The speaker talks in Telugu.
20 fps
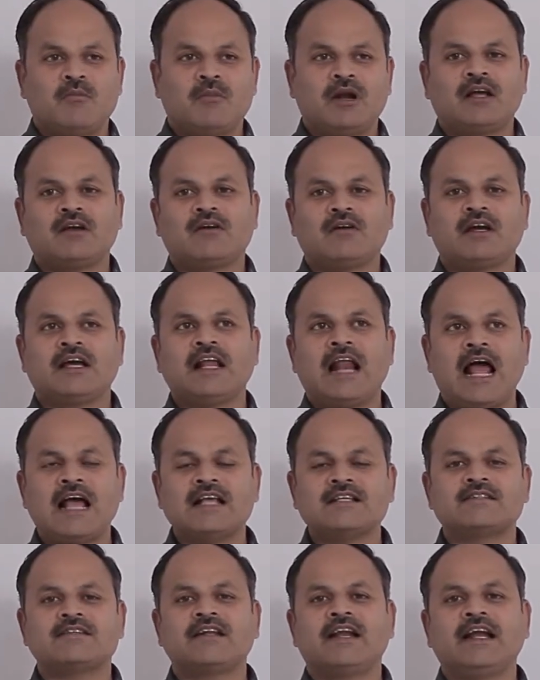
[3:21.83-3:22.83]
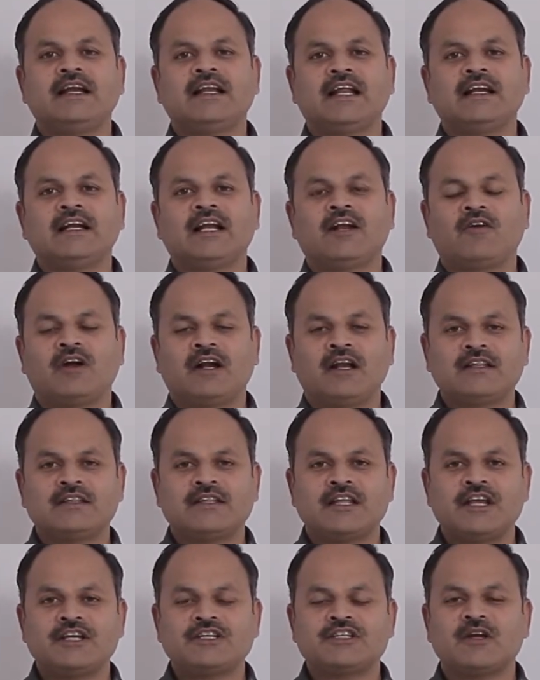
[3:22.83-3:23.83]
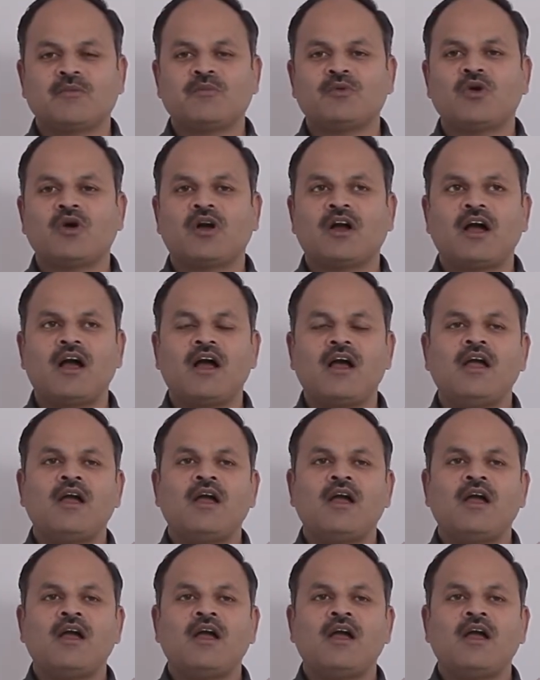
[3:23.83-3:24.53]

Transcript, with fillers: మనకు గ్రాస్ రేట్ అనేటటువంటి అంటే దేశం యొక్క